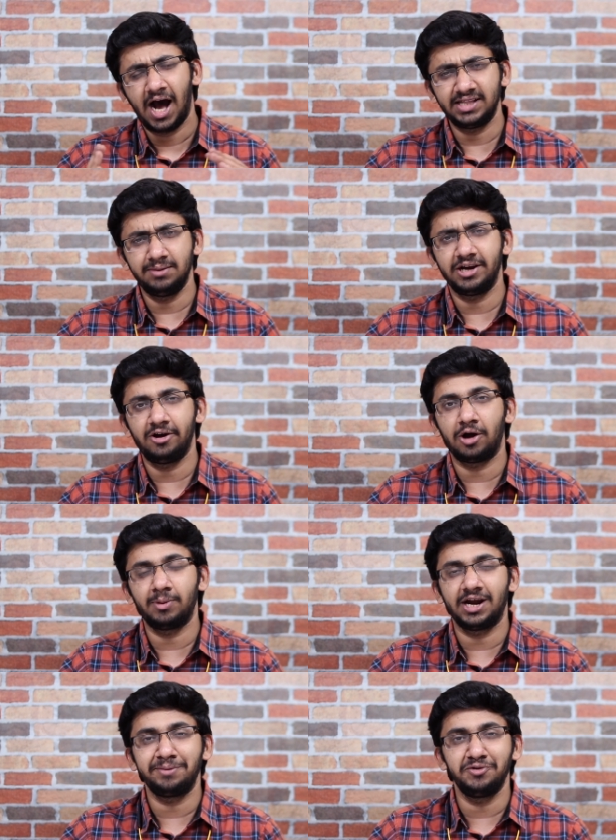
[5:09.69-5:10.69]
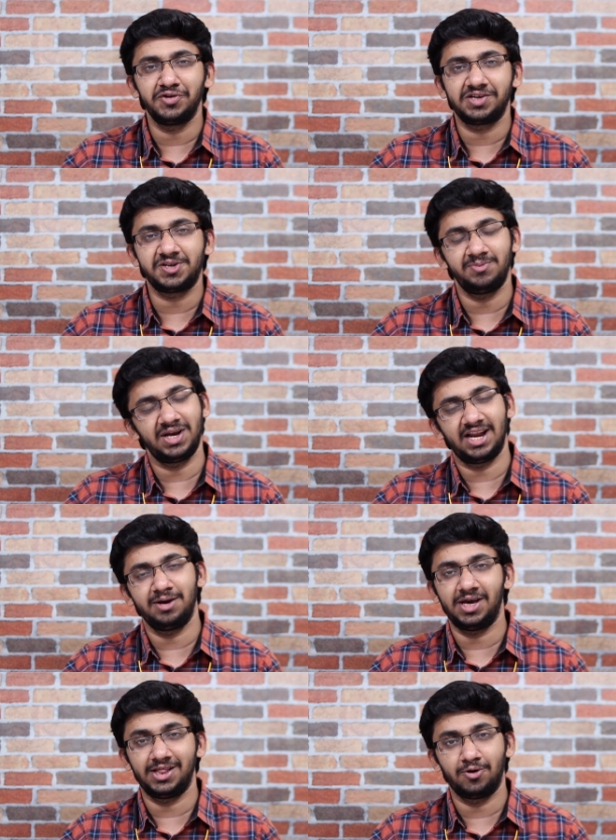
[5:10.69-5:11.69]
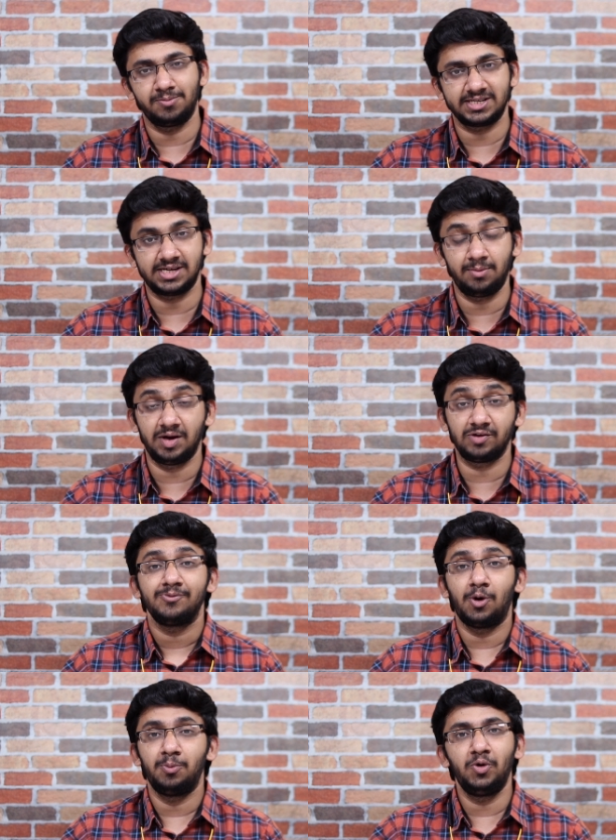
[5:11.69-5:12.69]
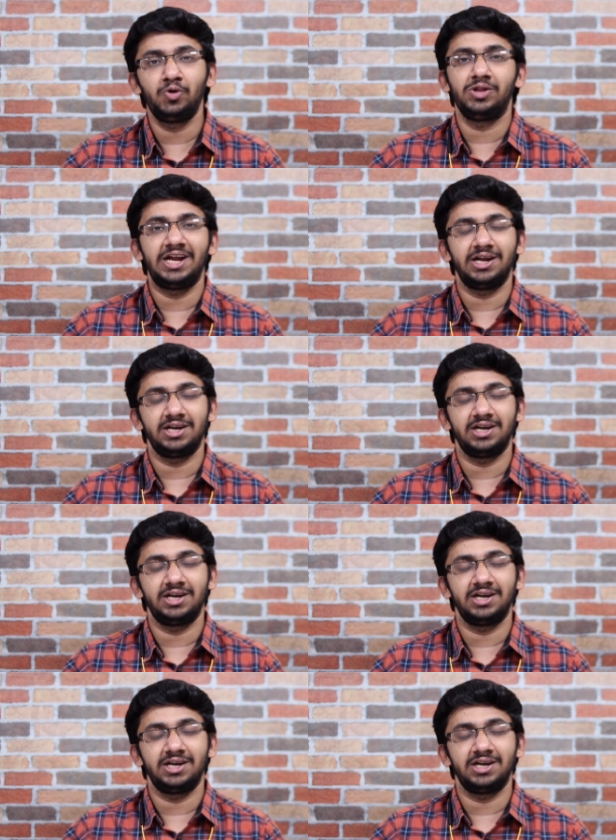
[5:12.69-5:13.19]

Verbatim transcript: அதே மாதிரி நார்மலான மியூசிக் ஸ்ட்ரீமிங்லையும் எந்த ஒரு பிரச்சனையும் இல்லை ஸோ ப்ளூடூத்